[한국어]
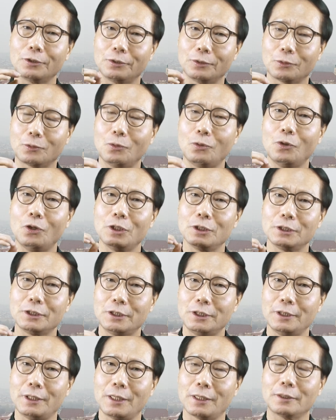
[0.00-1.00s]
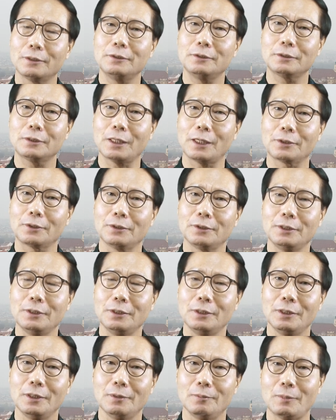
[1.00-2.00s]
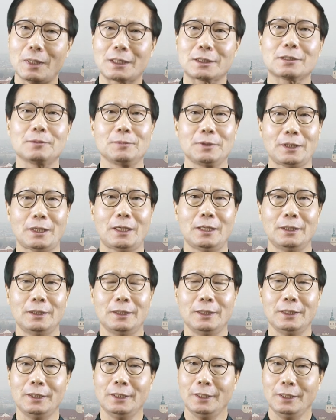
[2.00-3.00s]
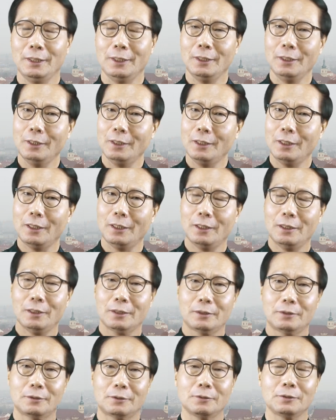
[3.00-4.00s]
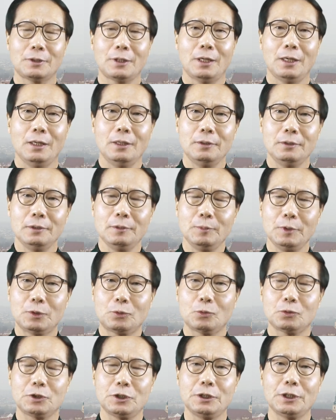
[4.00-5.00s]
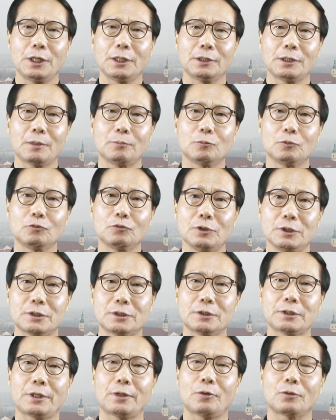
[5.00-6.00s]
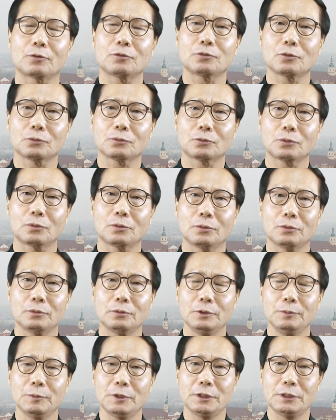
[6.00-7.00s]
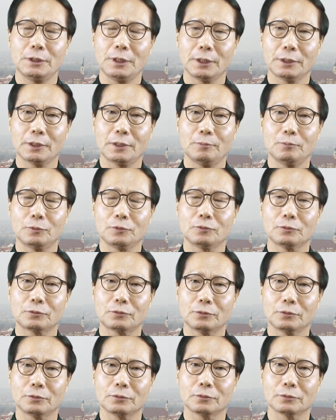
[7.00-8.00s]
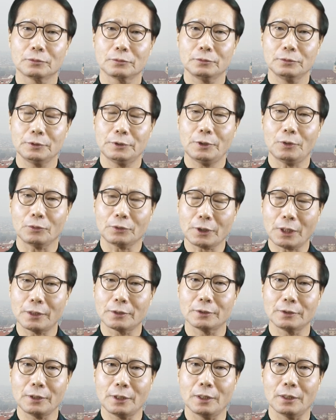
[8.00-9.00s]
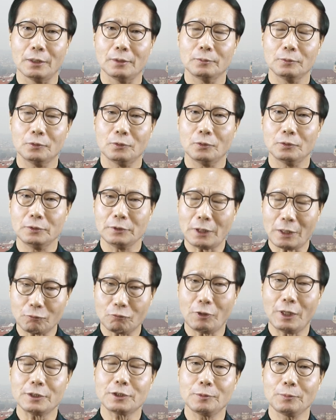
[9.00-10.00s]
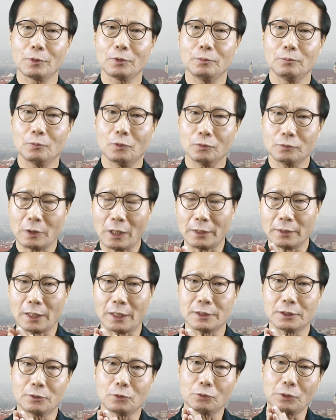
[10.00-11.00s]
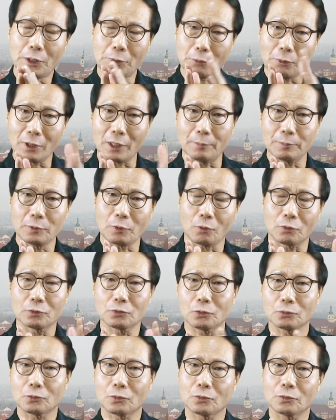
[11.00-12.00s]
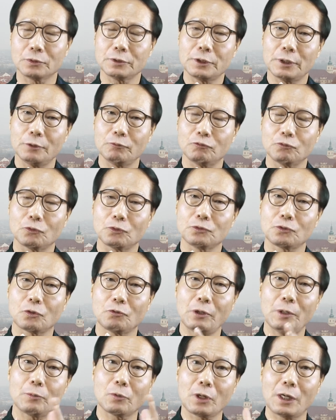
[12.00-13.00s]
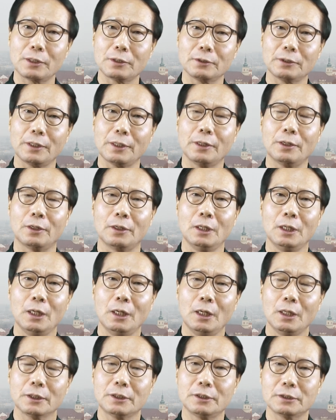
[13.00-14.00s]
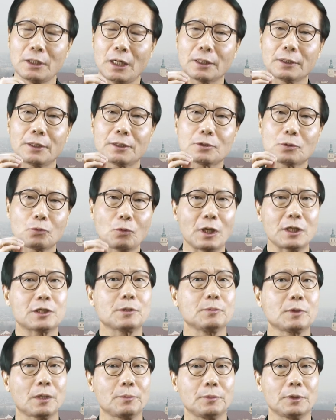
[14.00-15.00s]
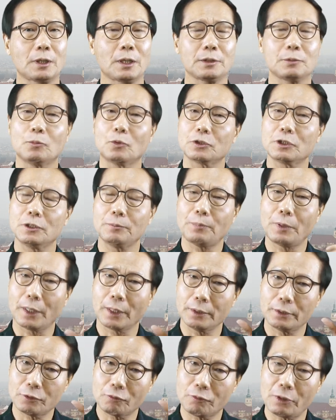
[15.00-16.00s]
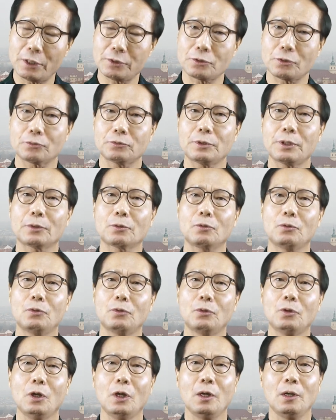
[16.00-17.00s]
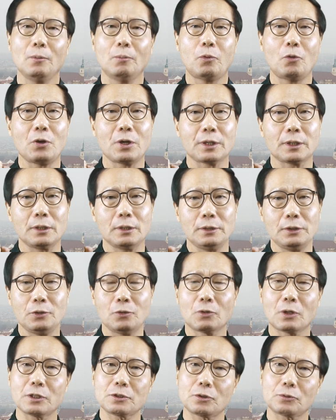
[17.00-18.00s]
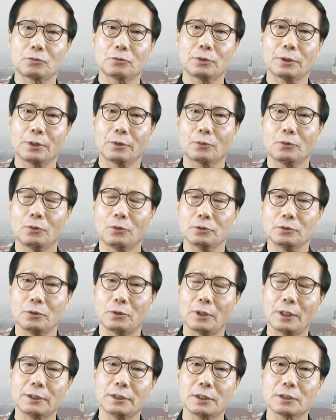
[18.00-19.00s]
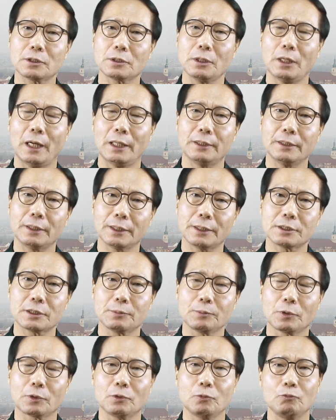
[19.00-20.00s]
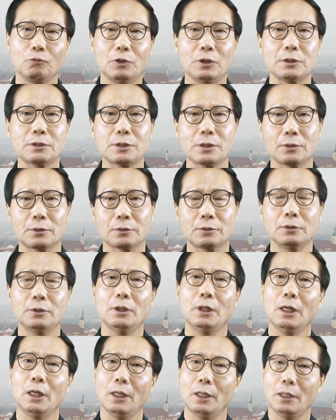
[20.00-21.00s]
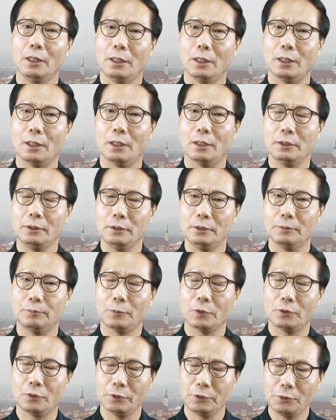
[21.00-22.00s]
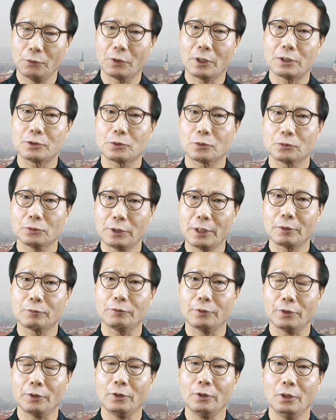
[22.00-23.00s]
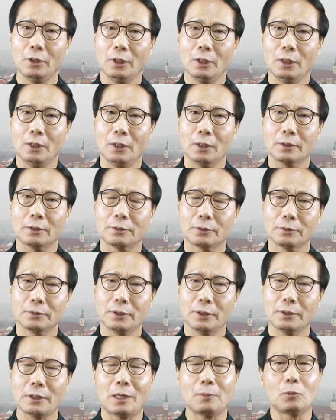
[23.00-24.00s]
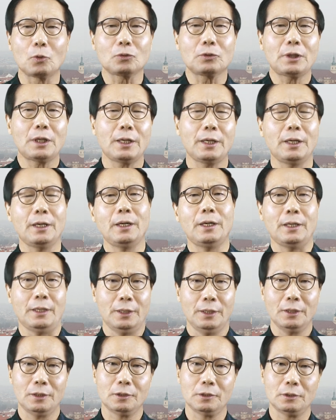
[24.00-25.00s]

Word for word: 그리고 진행을 당연히 막습니다. 아, 그런데 이미 또 진행된 분도 있으세요. 어느 정도 이미 진행된 분들은 이제 어떡 하느냐. 또 자꾸 하시면은 뭐 다시 또 되돌아갑니다. 어느 정도는 이제 운동력을 회복하는데요. 그 상태에서 또 하시면 됩니다. 뭐 지팡이 짚고 하셔도 되고 보행길 이용하셔도 되고 정 안 되, 안 되겠으면은 휠체어를 아, 예, 뭐 이용하셔도 되고요. 그런데 나 못해.